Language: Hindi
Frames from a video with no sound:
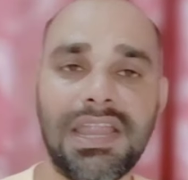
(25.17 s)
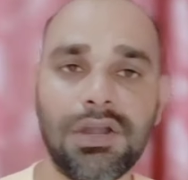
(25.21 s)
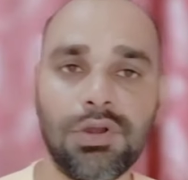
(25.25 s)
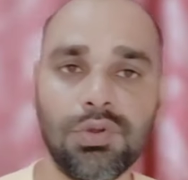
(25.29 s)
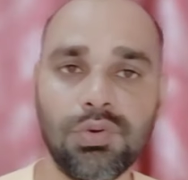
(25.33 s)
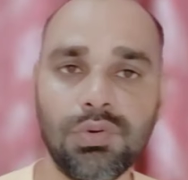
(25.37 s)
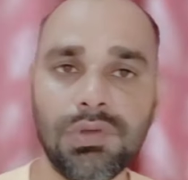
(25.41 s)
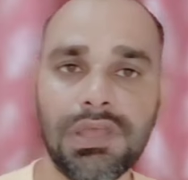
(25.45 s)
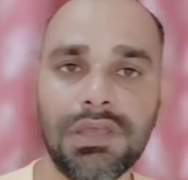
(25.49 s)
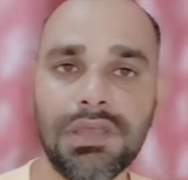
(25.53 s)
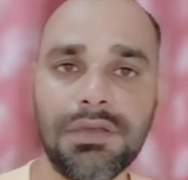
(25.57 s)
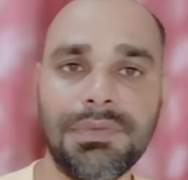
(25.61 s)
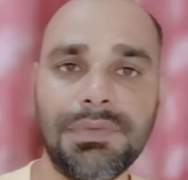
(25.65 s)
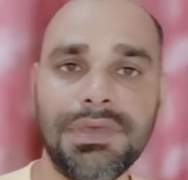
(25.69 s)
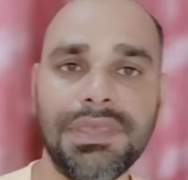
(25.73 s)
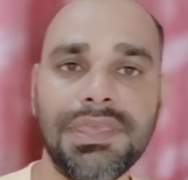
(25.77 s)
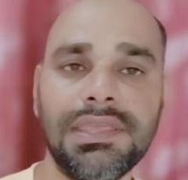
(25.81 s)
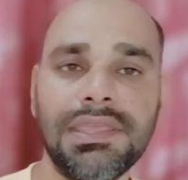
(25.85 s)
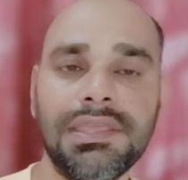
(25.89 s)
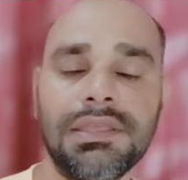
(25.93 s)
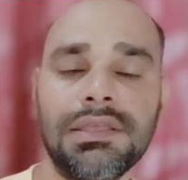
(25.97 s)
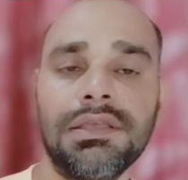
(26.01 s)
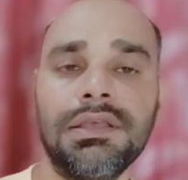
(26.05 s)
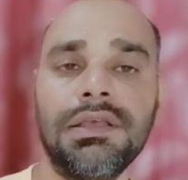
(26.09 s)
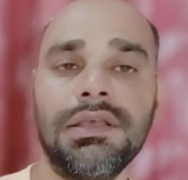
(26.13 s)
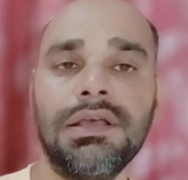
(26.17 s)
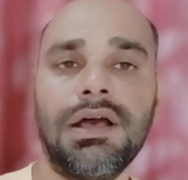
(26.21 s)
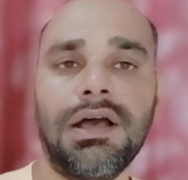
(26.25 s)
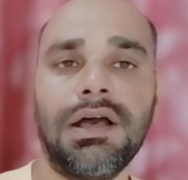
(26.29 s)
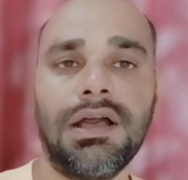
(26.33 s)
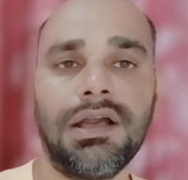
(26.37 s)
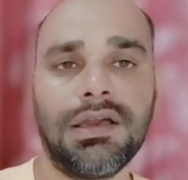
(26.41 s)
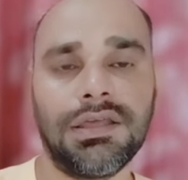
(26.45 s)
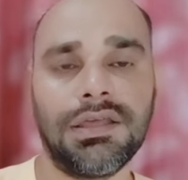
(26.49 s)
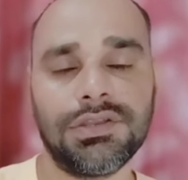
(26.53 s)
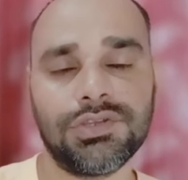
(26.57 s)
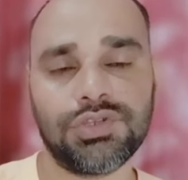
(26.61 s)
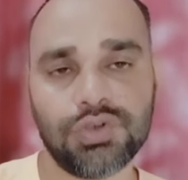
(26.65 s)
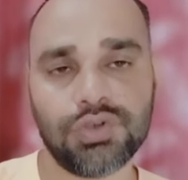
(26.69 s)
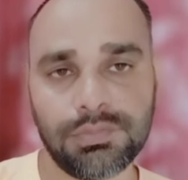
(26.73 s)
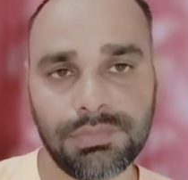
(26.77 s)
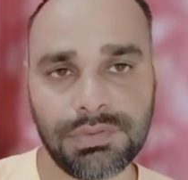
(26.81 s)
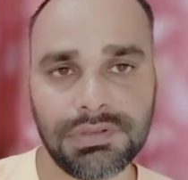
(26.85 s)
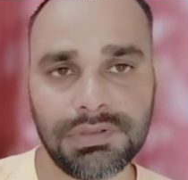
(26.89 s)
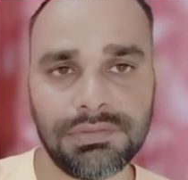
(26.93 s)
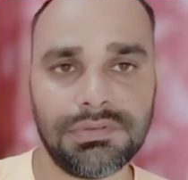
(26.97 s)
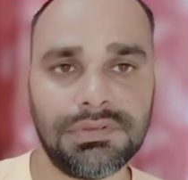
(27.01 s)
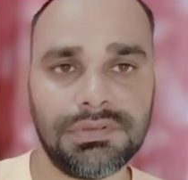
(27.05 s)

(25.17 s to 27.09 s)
ऐड हुए हैं भाई अगर जो भी